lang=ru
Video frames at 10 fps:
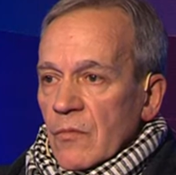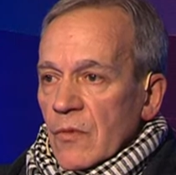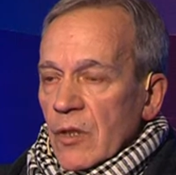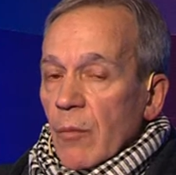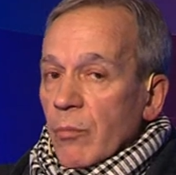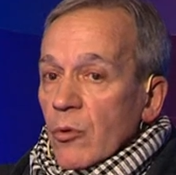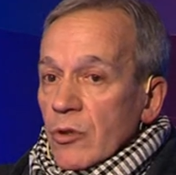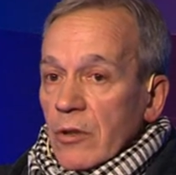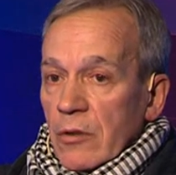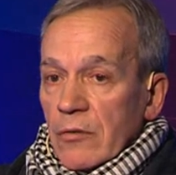Я
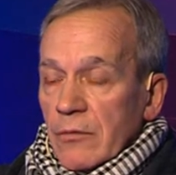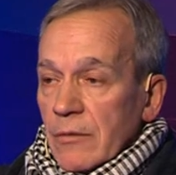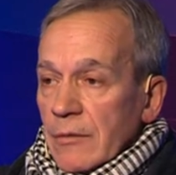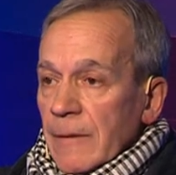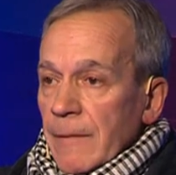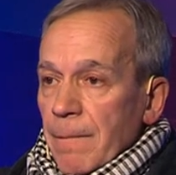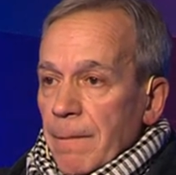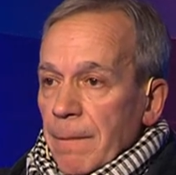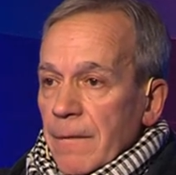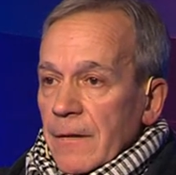просто...
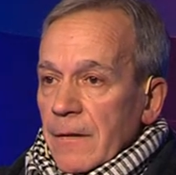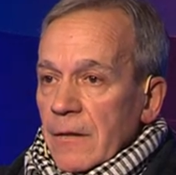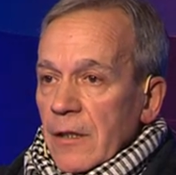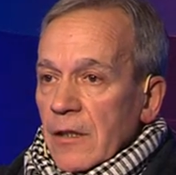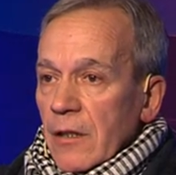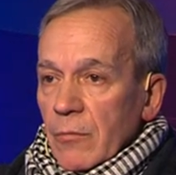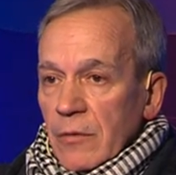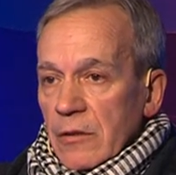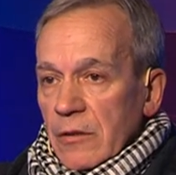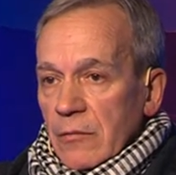Иногда
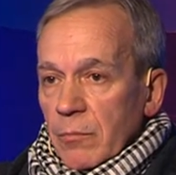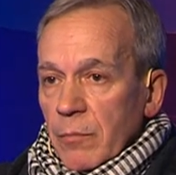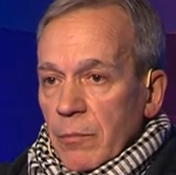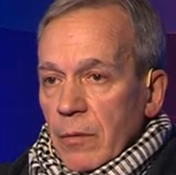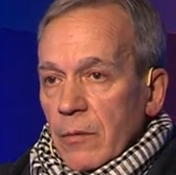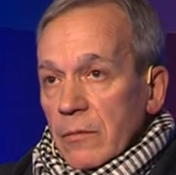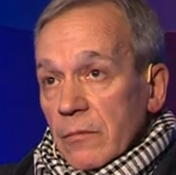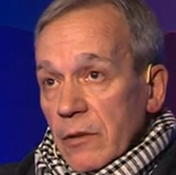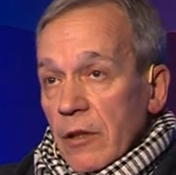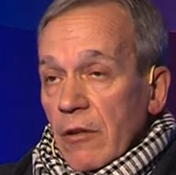ты
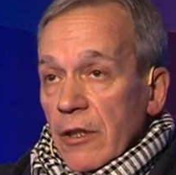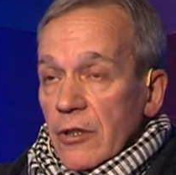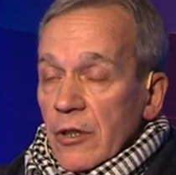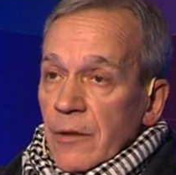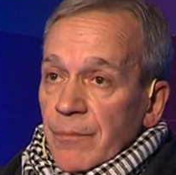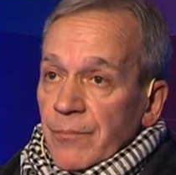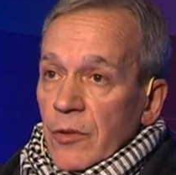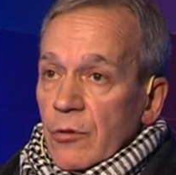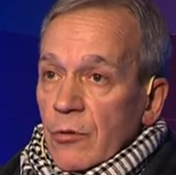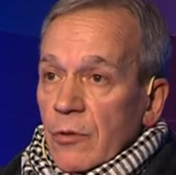говоришь,
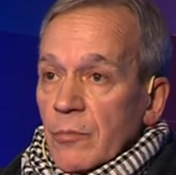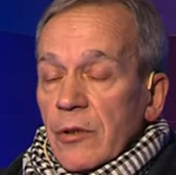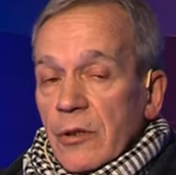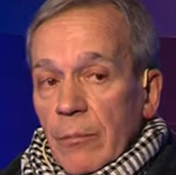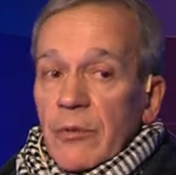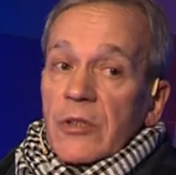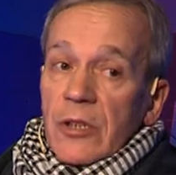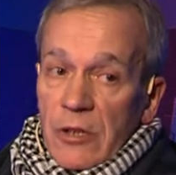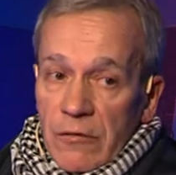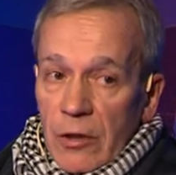что тебе там не
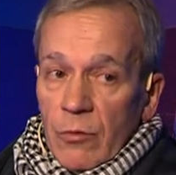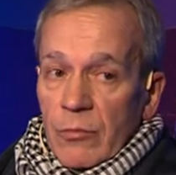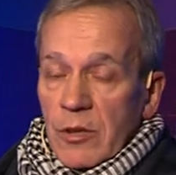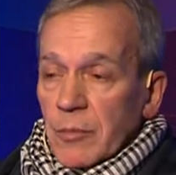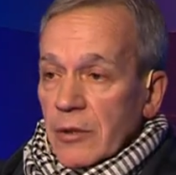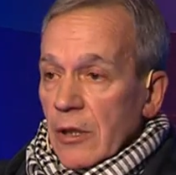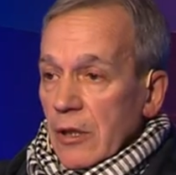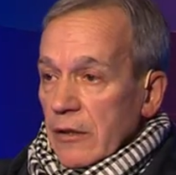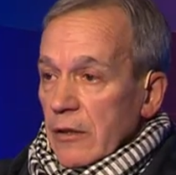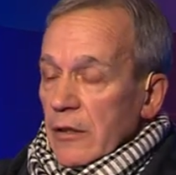стыдно в таком-то
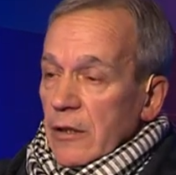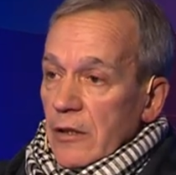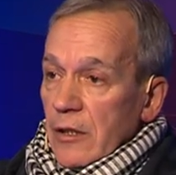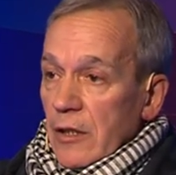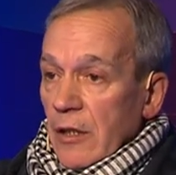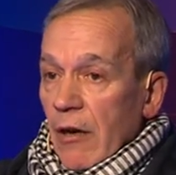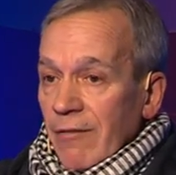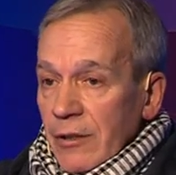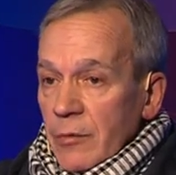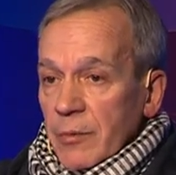спектакле играть. А
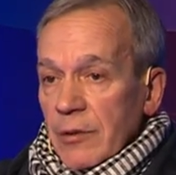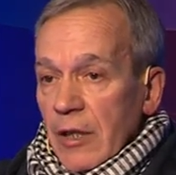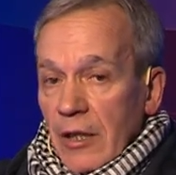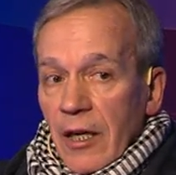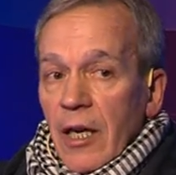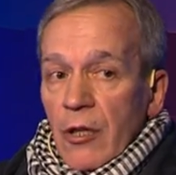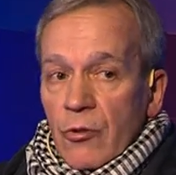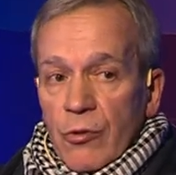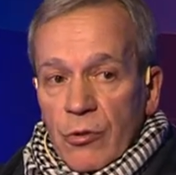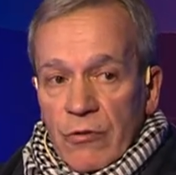в этом спектакле я
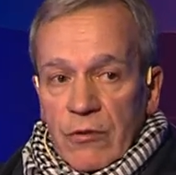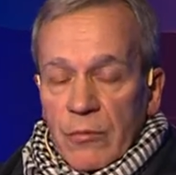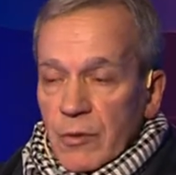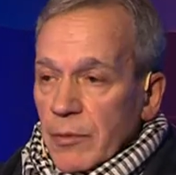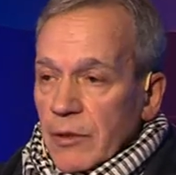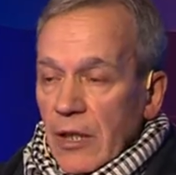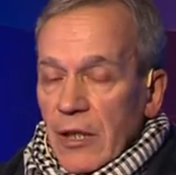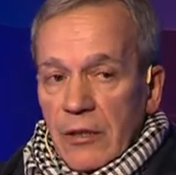горжусь, что я в этом спектакле